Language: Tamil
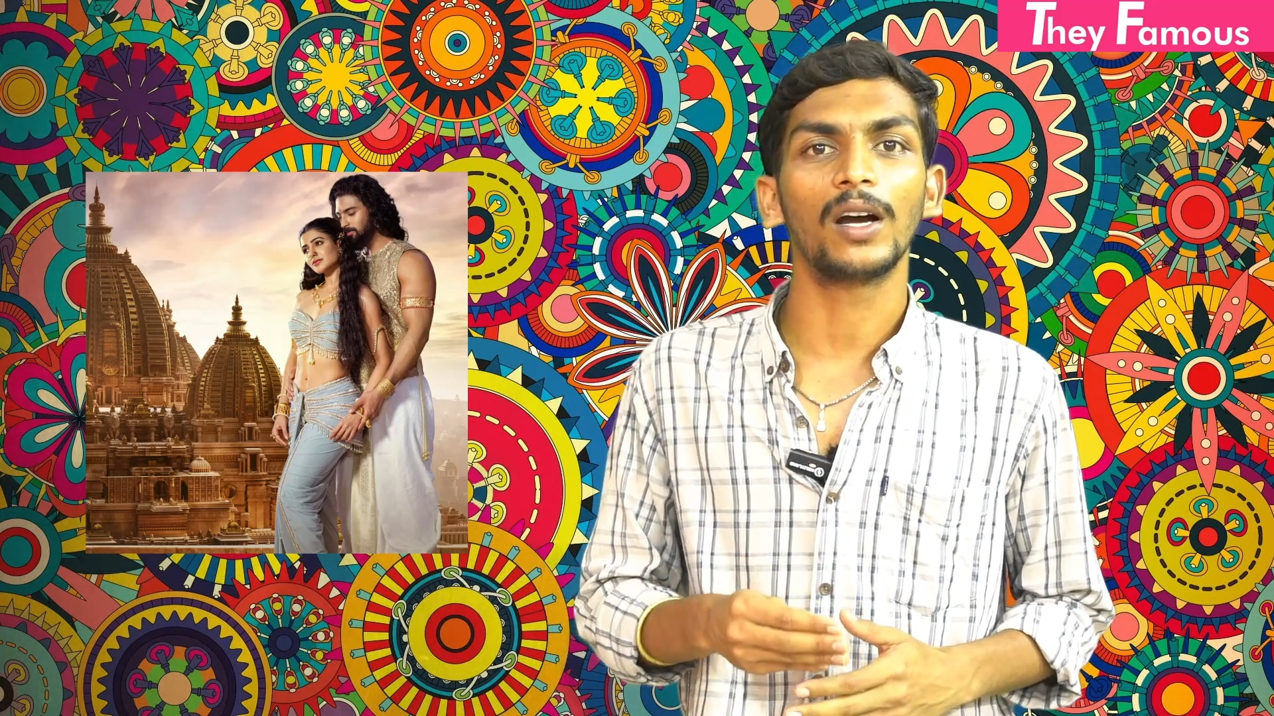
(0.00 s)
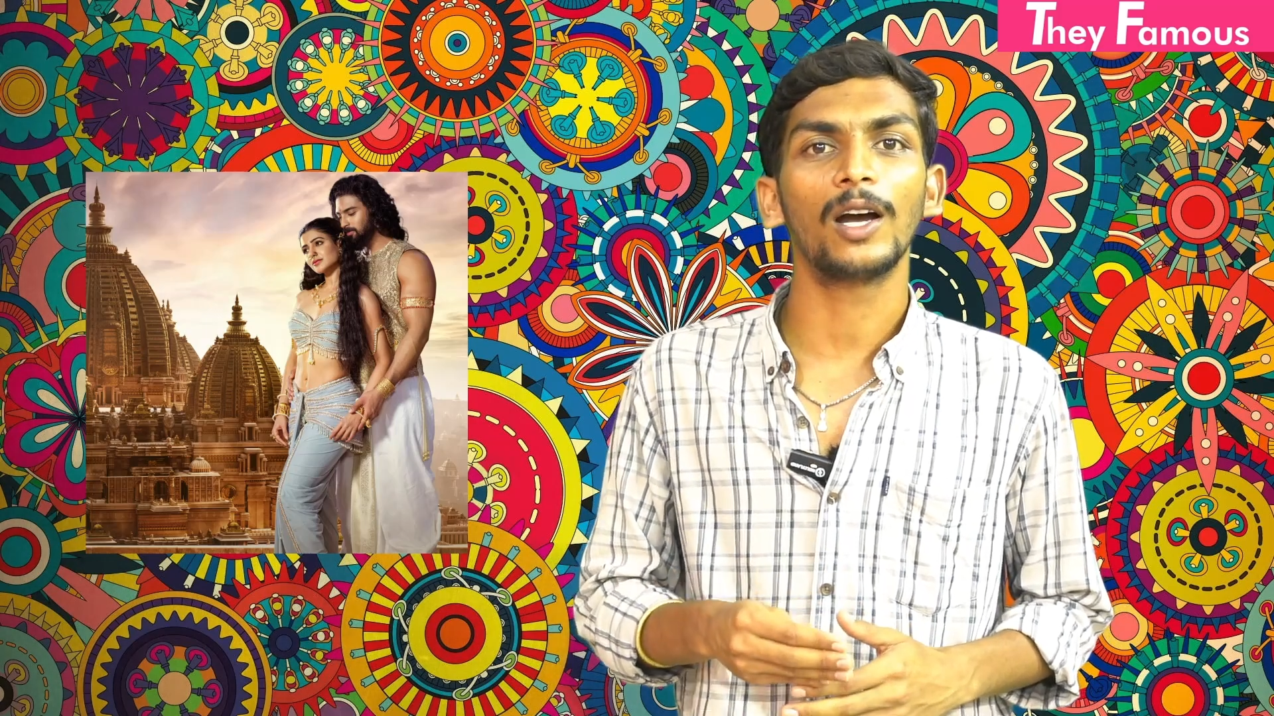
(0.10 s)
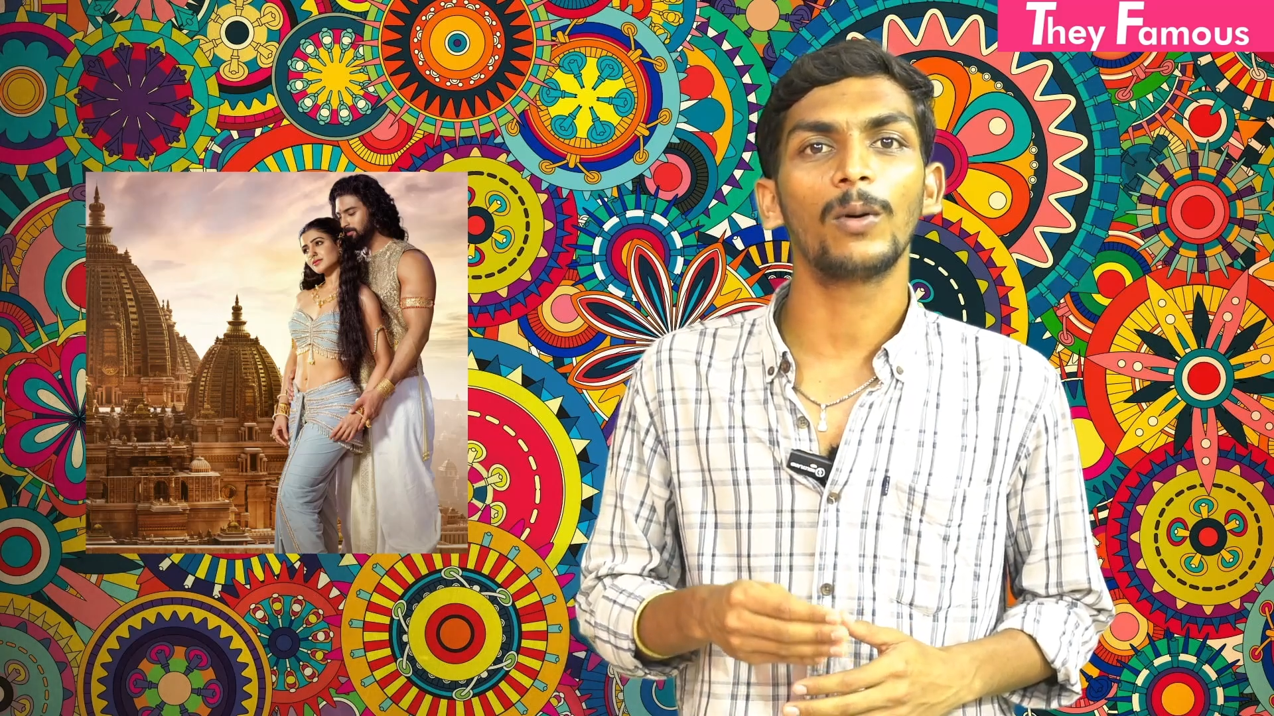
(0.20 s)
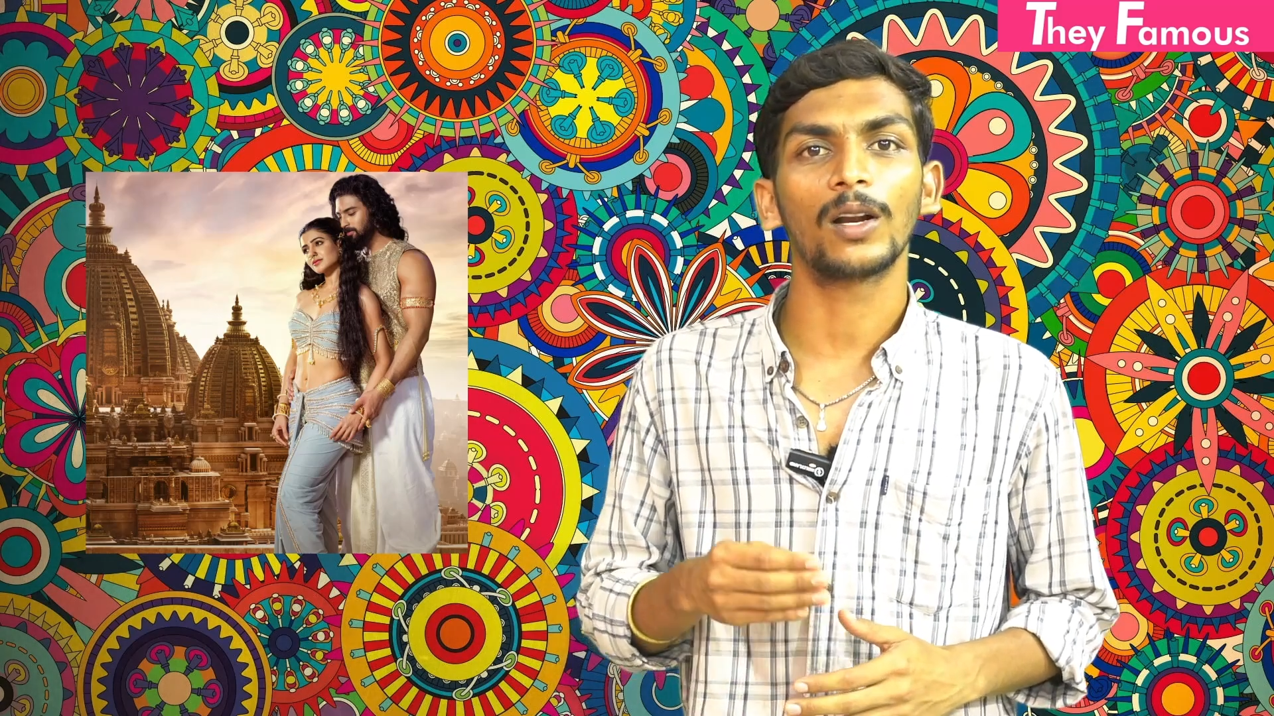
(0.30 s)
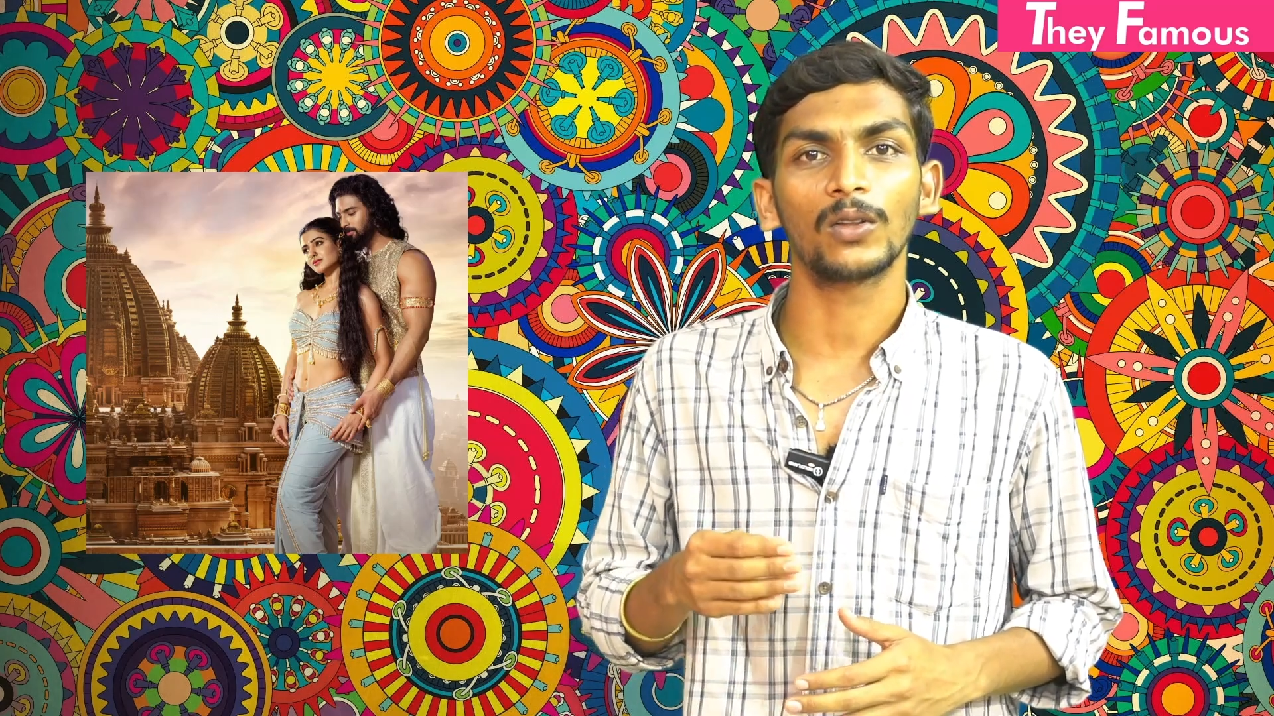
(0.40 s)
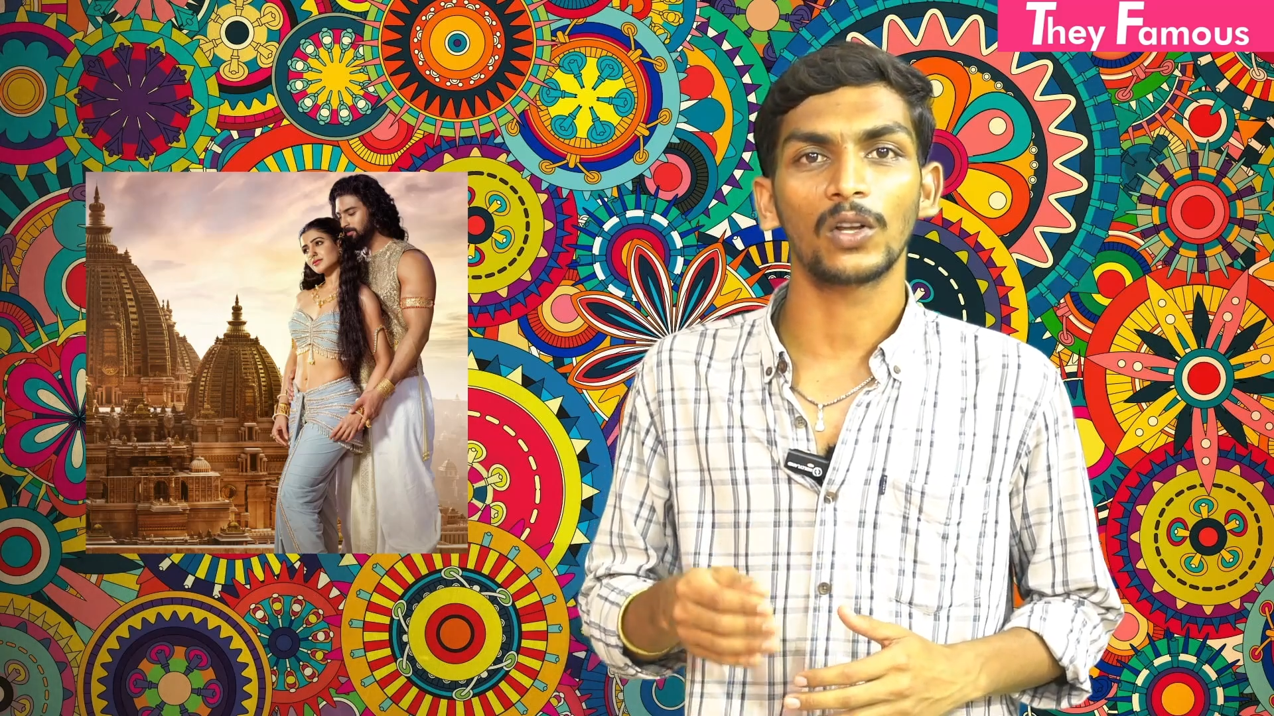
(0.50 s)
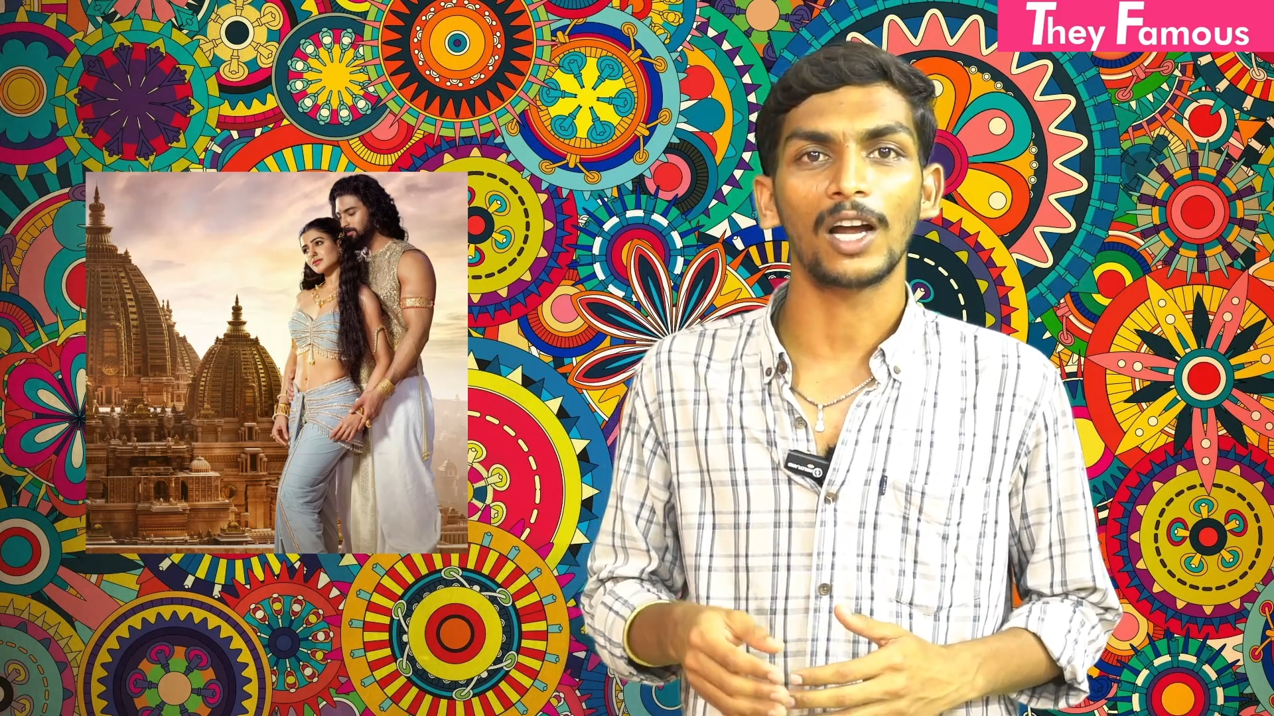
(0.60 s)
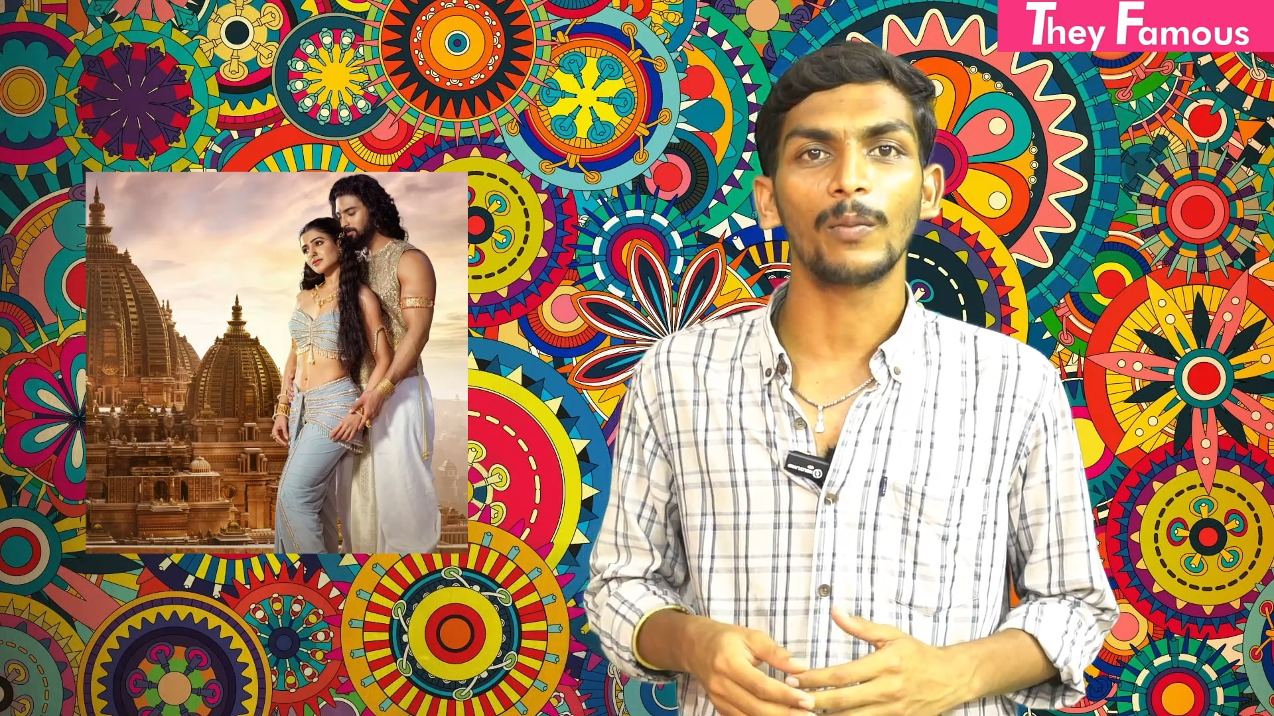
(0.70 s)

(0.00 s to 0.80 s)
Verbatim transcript: மகாபாரதம்